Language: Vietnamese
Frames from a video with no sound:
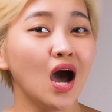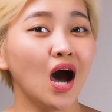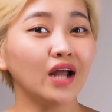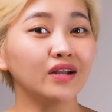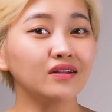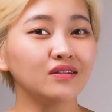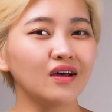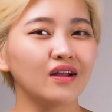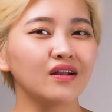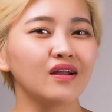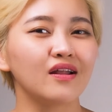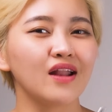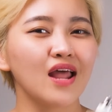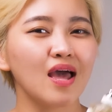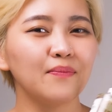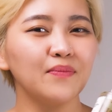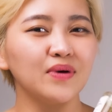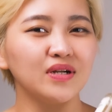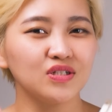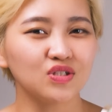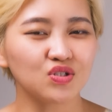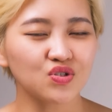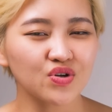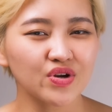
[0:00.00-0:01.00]
Under the
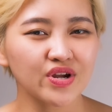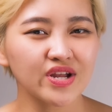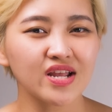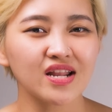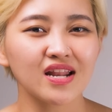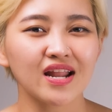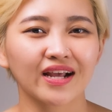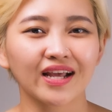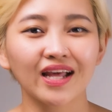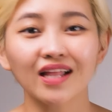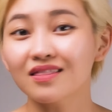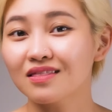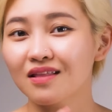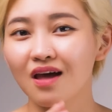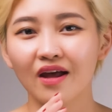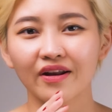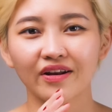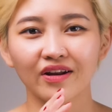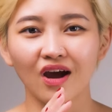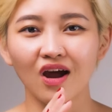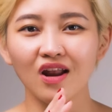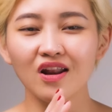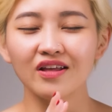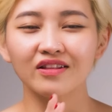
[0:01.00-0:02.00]
Lemon Tree là cái
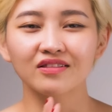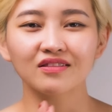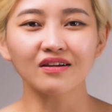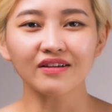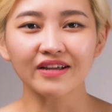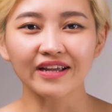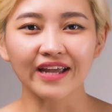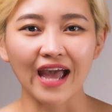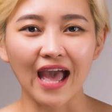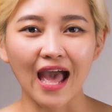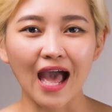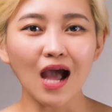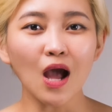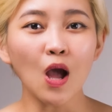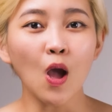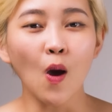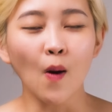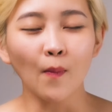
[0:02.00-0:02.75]
tên nói lên tất cả